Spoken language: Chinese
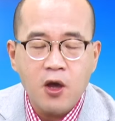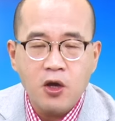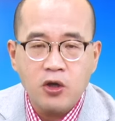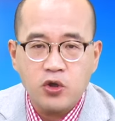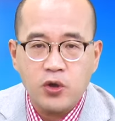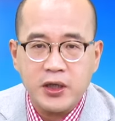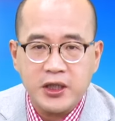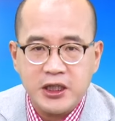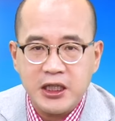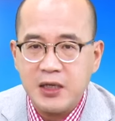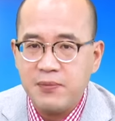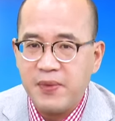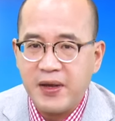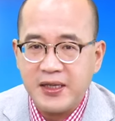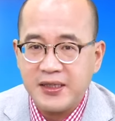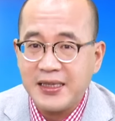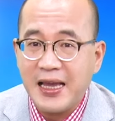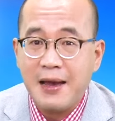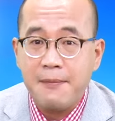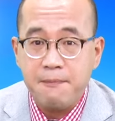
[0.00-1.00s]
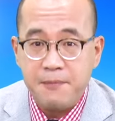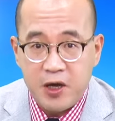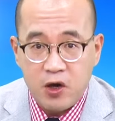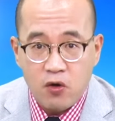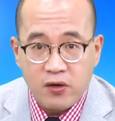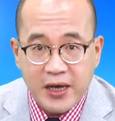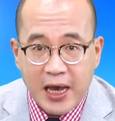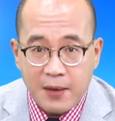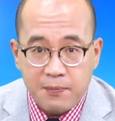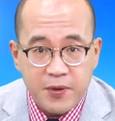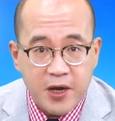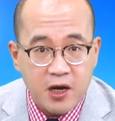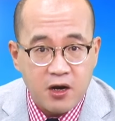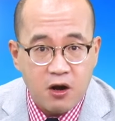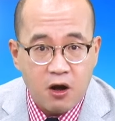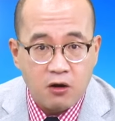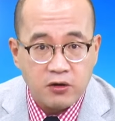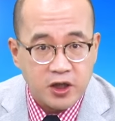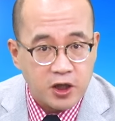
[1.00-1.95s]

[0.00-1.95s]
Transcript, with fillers: 所以基本上没有改变哦。